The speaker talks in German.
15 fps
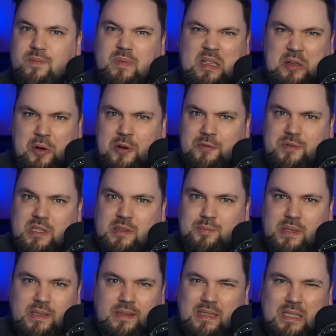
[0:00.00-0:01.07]
Wie läuft das
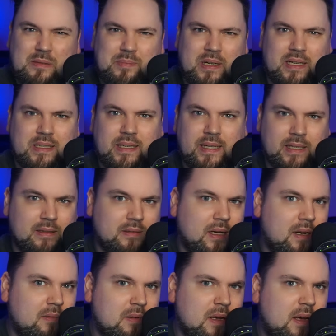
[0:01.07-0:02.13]
Business bei denen?
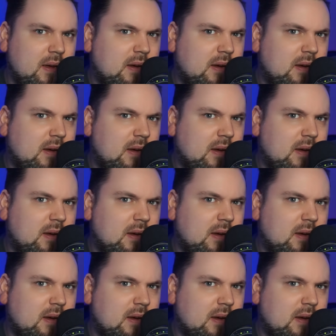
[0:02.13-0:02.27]
Ne?